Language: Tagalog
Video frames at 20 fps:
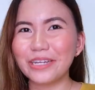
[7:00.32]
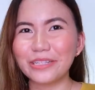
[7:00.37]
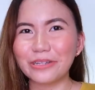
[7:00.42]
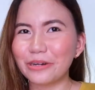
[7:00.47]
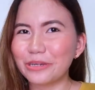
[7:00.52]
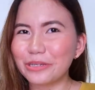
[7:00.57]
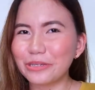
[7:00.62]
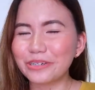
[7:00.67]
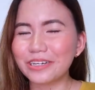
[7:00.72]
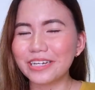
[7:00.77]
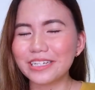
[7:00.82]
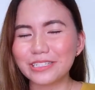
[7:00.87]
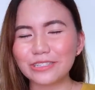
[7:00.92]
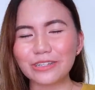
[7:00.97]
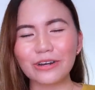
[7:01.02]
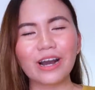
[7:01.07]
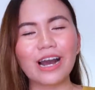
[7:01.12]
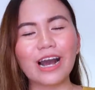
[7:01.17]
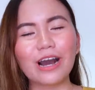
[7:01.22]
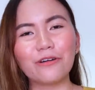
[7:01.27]
I know you guys
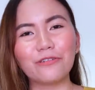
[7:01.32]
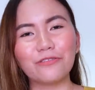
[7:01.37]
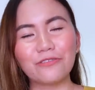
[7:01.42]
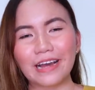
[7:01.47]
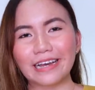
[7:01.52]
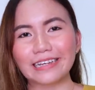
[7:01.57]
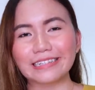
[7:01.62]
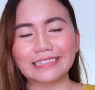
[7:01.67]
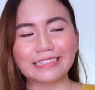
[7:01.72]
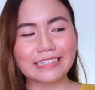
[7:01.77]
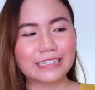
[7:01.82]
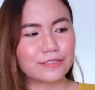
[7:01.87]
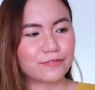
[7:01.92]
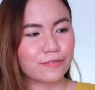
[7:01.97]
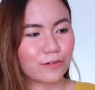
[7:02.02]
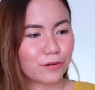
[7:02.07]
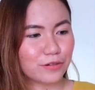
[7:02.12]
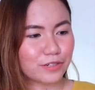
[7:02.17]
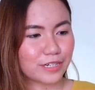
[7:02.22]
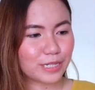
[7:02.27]
saw how fast this
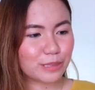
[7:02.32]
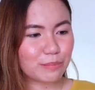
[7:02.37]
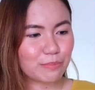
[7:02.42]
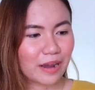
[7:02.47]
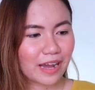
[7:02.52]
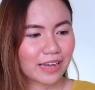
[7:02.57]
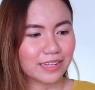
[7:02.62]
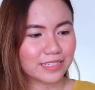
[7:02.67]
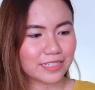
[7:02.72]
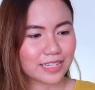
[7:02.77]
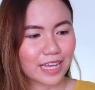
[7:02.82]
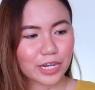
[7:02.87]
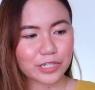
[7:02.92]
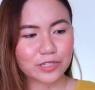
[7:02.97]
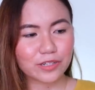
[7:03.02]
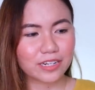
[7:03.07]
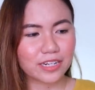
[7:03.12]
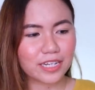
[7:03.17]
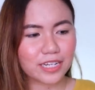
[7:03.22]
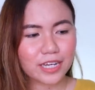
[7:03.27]
phone responds.
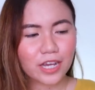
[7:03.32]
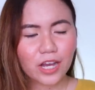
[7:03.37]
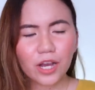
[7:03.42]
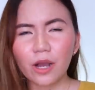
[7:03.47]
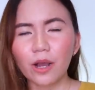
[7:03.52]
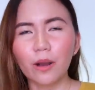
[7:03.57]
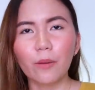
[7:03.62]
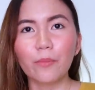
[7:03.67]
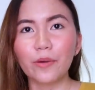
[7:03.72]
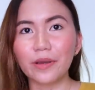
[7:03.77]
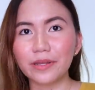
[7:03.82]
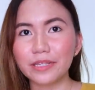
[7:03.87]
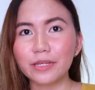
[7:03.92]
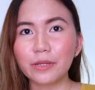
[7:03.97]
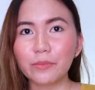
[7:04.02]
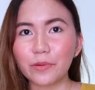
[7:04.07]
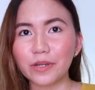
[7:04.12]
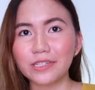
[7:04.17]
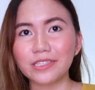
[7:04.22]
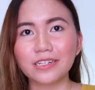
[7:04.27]
Actually,
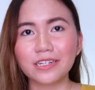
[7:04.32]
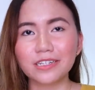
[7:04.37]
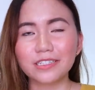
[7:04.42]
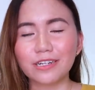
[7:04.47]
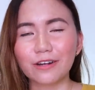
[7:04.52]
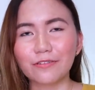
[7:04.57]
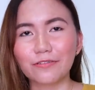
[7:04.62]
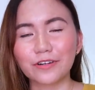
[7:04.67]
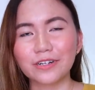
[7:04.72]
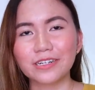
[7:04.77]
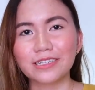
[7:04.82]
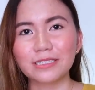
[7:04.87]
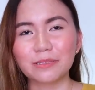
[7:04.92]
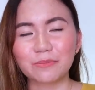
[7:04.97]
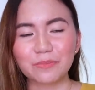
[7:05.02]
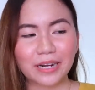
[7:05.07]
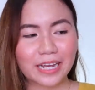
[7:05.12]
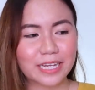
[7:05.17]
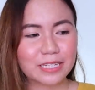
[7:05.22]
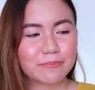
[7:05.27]
pwedeng-pwede na siya for its
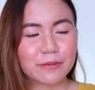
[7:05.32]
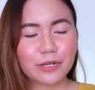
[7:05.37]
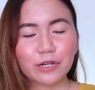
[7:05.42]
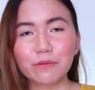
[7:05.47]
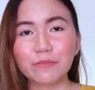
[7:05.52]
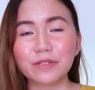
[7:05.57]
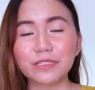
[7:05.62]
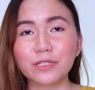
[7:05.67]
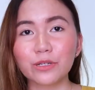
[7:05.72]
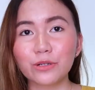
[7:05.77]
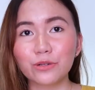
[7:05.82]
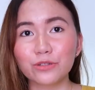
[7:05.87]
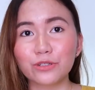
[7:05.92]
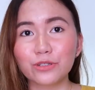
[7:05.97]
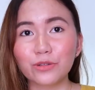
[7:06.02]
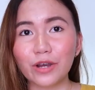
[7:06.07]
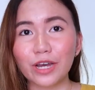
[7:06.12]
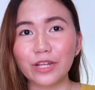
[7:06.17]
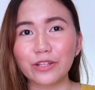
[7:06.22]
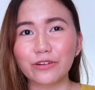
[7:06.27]
price. Pero mas
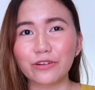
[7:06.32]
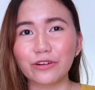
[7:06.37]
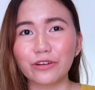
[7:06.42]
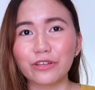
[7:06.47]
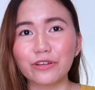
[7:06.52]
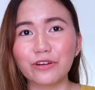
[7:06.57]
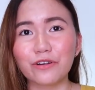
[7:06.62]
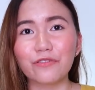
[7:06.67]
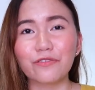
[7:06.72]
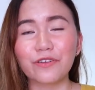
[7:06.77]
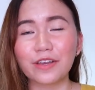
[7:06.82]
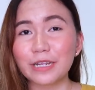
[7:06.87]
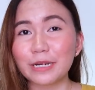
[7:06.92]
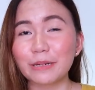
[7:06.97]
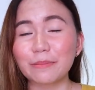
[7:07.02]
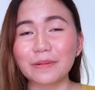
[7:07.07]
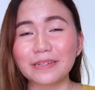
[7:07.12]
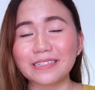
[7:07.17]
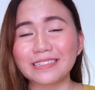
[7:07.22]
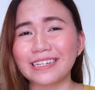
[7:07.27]
nagustuhan ko yung
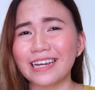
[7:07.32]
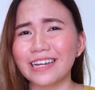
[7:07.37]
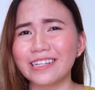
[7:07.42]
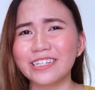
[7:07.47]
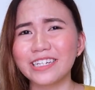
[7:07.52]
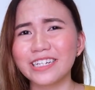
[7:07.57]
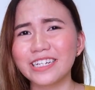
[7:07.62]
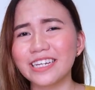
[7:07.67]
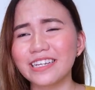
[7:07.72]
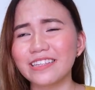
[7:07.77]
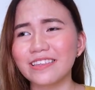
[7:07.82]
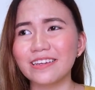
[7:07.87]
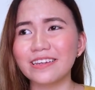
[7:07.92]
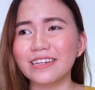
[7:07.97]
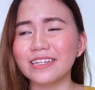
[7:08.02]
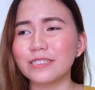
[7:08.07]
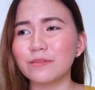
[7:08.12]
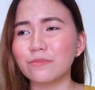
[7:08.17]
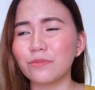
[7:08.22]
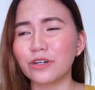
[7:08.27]
fingerprint scanner. I think
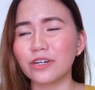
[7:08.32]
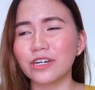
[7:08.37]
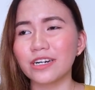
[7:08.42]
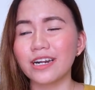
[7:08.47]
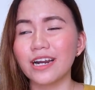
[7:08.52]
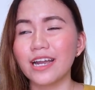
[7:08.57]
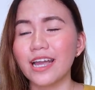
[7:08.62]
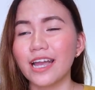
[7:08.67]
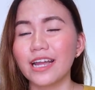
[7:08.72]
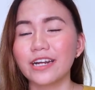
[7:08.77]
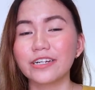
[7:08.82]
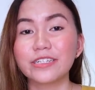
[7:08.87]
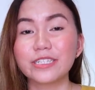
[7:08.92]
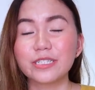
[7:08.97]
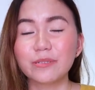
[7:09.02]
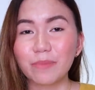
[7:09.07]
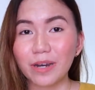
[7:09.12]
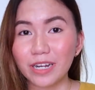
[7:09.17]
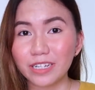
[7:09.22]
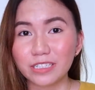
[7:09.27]
it's more
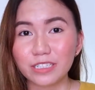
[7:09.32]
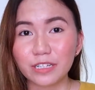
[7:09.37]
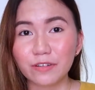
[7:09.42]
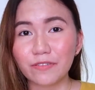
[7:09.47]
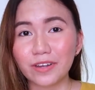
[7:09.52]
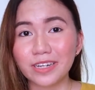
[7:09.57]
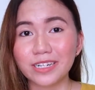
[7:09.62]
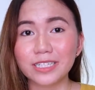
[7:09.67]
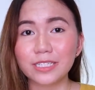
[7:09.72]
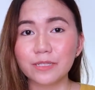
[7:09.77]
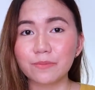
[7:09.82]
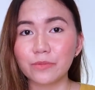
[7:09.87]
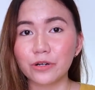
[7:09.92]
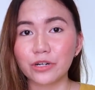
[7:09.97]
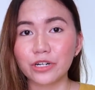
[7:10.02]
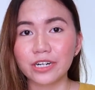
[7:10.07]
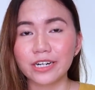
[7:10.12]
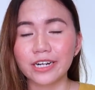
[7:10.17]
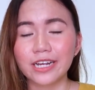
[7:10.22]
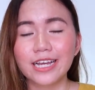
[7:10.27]
responsive and it's
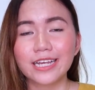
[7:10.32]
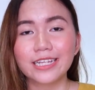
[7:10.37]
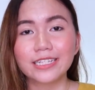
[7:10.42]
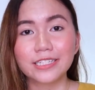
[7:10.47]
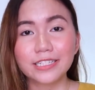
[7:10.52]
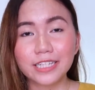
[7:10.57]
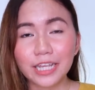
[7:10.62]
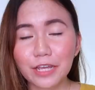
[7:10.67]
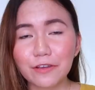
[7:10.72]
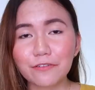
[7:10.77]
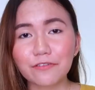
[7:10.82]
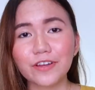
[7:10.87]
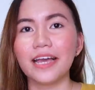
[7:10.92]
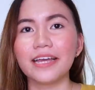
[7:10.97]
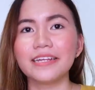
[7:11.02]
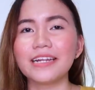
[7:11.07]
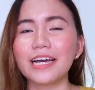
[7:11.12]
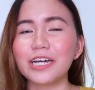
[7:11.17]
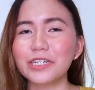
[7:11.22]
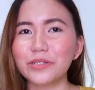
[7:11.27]
more safe.
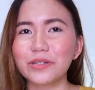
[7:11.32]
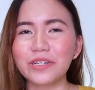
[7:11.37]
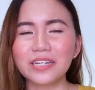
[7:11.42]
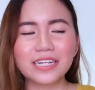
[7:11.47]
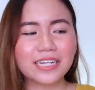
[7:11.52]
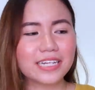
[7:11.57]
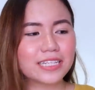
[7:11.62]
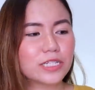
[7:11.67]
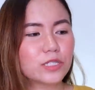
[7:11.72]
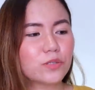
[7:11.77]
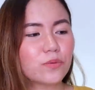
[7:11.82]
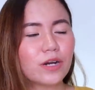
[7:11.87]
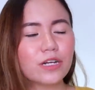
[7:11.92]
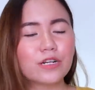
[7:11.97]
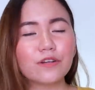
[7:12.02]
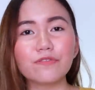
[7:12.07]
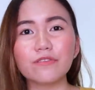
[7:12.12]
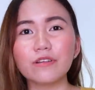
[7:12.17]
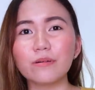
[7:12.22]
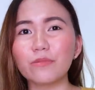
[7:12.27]
And actually, it is one
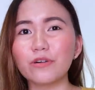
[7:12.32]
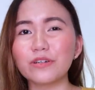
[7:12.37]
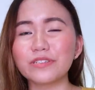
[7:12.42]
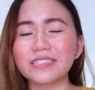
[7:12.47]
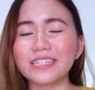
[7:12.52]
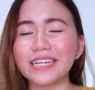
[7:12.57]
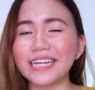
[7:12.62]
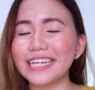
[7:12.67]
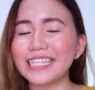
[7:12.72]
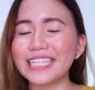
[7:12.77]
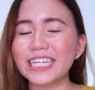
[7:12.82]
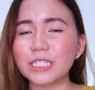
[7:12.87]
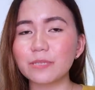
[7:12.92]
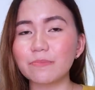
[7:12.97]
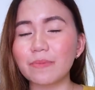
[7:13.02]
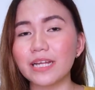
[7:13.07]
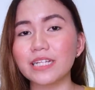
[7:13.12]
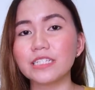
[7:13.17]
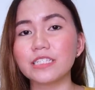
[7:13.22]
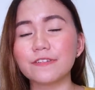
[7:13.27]
of the most
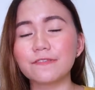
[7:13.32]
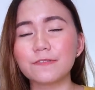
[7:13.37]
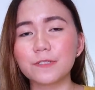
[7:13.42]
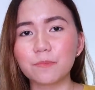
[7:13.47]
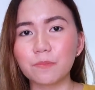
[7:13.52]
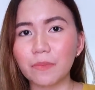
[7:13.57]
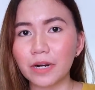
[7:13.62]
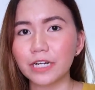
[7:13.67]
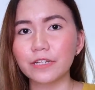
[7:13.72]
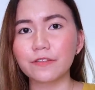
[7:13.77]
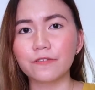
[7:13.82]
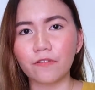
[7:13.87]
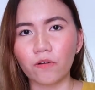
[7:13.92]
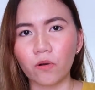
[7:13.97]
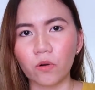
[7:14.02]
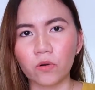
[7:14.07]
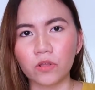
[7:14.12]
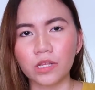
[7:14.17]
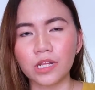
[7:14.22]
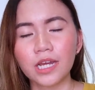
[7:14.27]
inexpensive
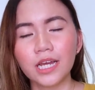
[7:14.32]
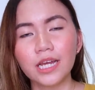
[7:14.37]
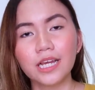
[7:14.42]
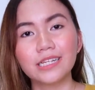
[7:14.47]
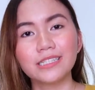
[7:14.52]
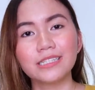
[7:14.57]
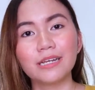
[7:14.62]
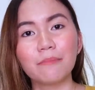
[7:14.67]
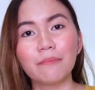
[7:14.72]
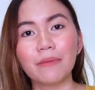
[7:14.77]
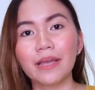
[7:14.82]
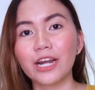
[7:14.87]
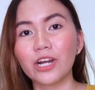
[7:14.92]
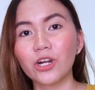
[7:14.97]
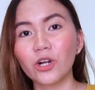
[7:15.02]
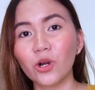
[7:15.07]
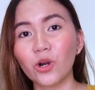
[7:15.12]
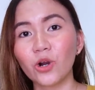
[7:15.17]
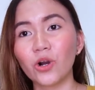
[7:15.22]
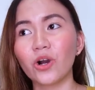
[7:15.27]
smartphone na
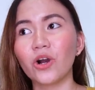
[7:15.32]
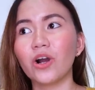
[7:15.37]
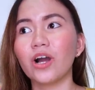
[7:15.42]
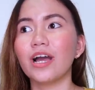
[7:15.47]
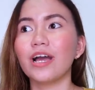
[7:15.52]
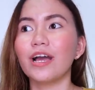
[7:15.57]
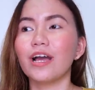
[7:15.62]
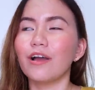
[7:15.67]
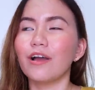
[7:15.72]
merong